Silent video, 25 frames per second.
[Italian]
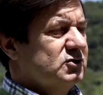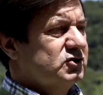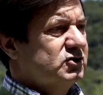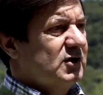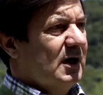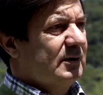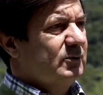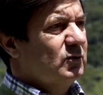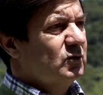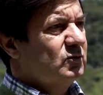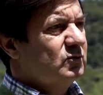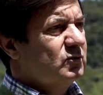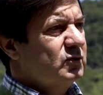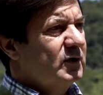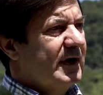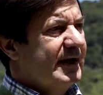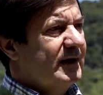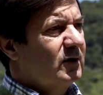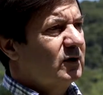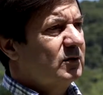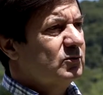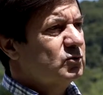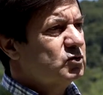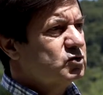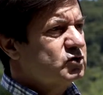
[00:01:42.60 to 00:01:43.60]
diciamo, un
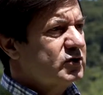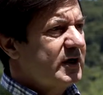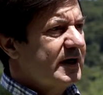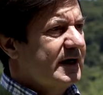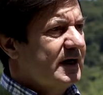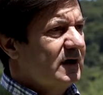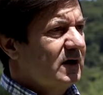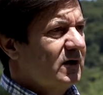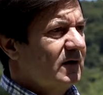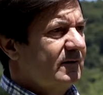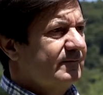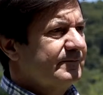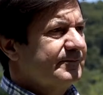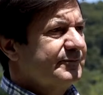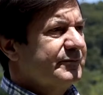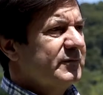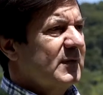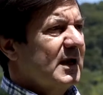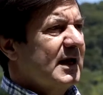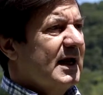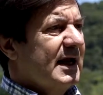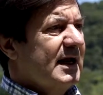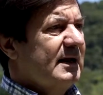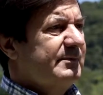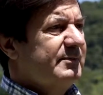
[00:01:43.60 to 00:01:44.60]
ecomuseo
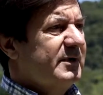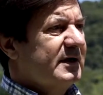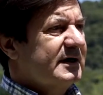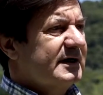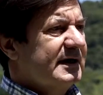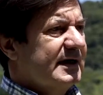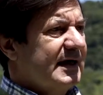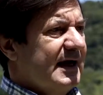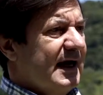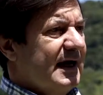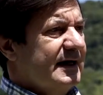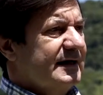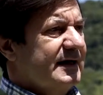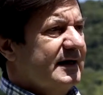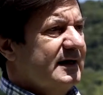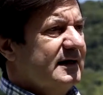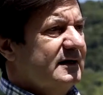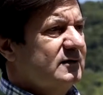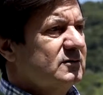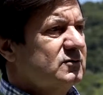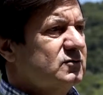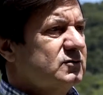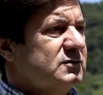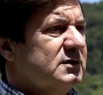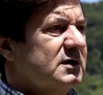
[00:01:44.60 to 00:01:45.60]
e per creare
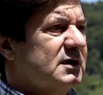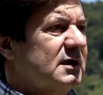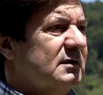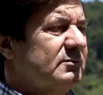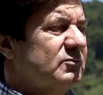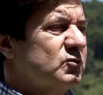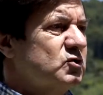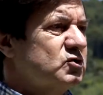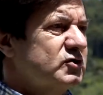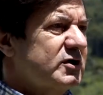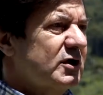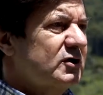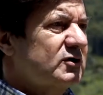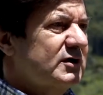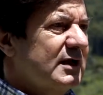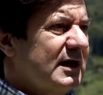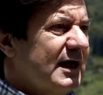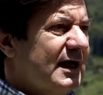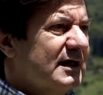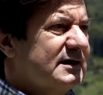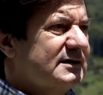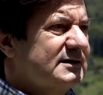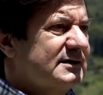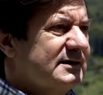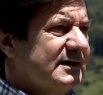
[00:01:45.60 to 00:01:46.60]
un museo
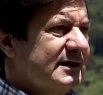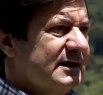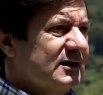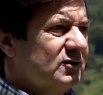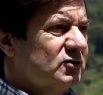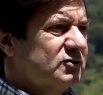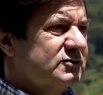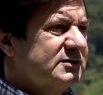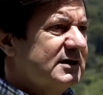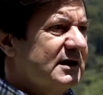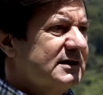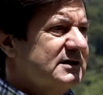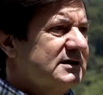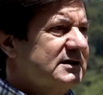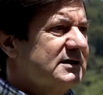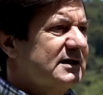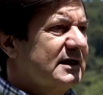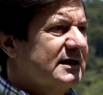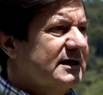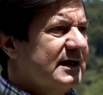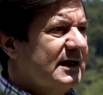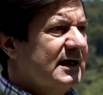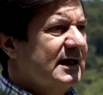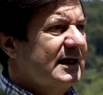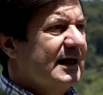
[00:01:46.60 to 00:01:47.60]
dell'arte
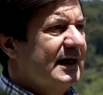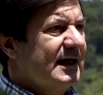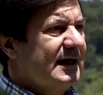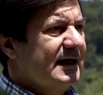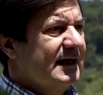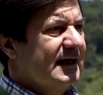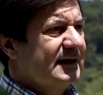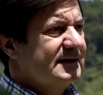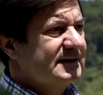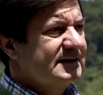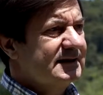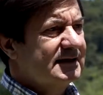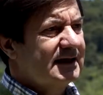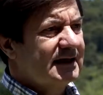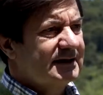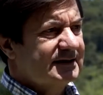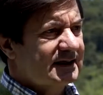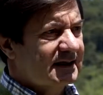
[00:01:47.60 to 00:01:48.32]
contadina e delle antiche